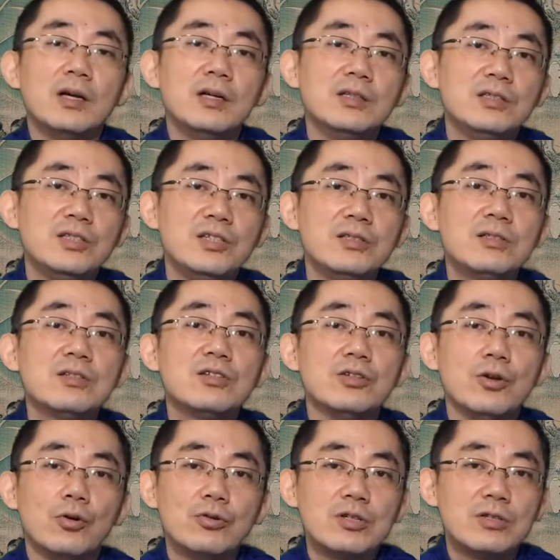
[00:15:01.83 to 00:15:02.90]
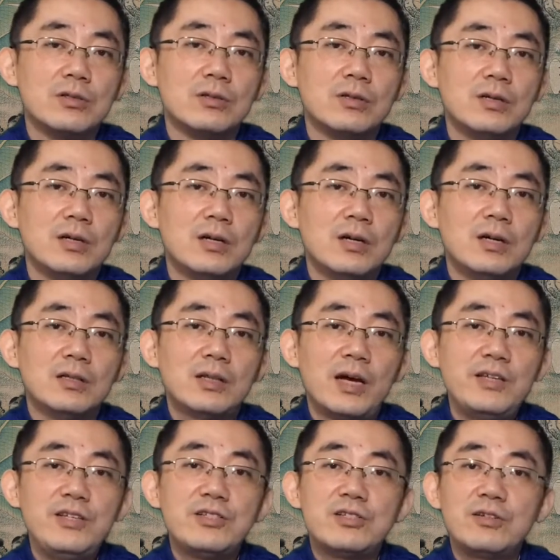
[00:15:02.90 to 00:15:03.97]
其次是尤氏，她
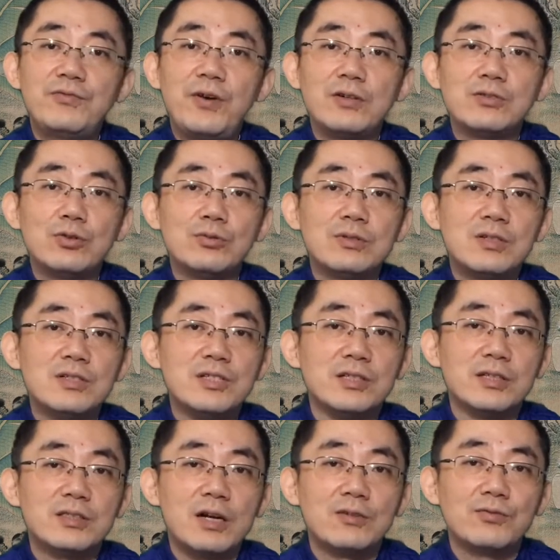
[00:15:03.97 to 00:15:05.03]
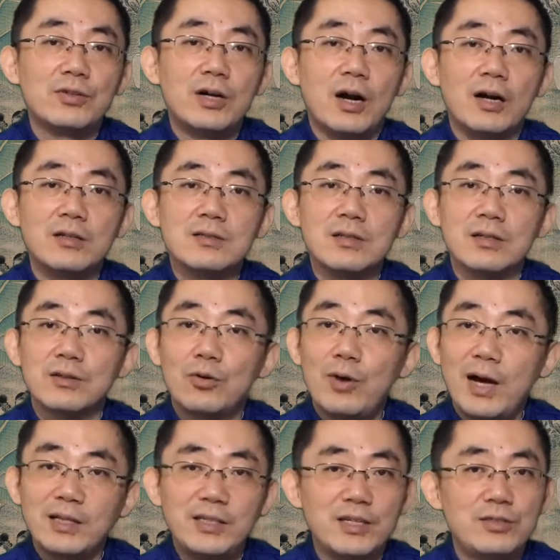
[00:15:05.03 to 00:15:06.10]
一直放纵自己的丈夫和儿子
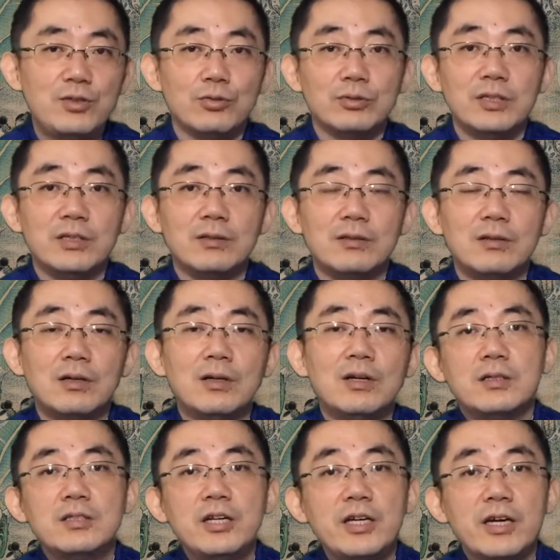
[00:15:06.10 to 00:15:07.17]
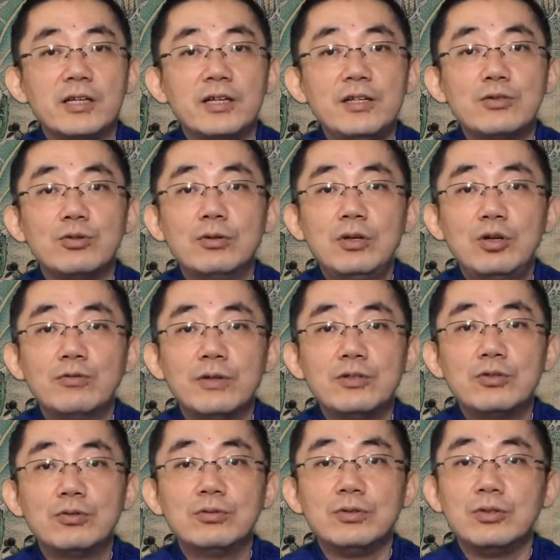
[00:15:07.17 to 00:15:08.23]
花天酒地，这也可以从后文
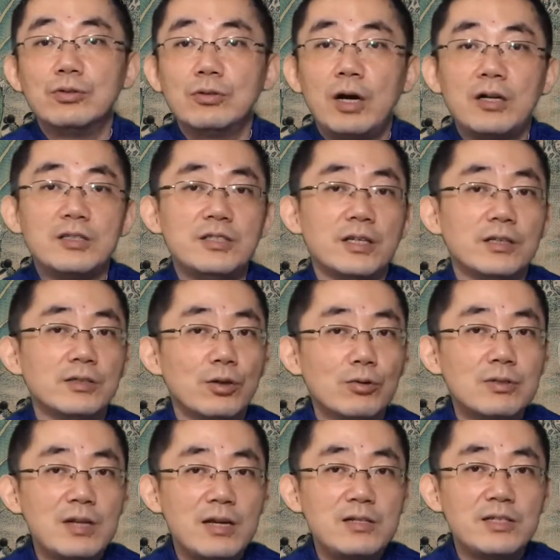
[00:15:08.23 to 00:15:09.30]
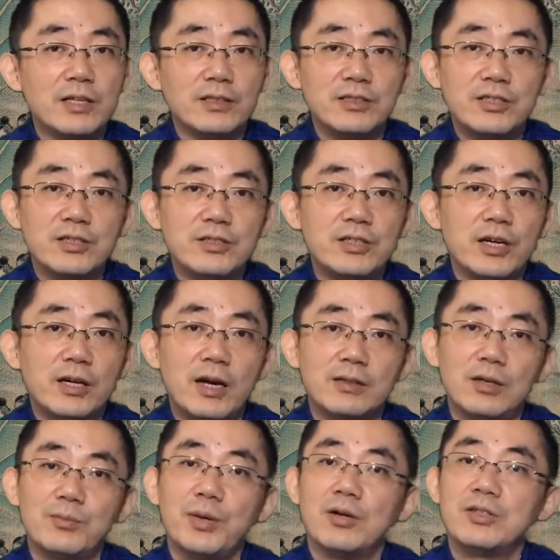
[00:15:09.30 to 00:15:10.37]
中尤二姐、尤三姐的情节看到
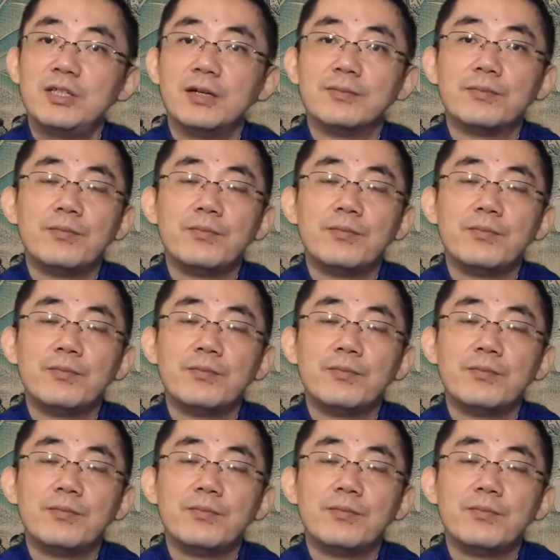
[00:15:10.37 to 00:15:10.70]
表现。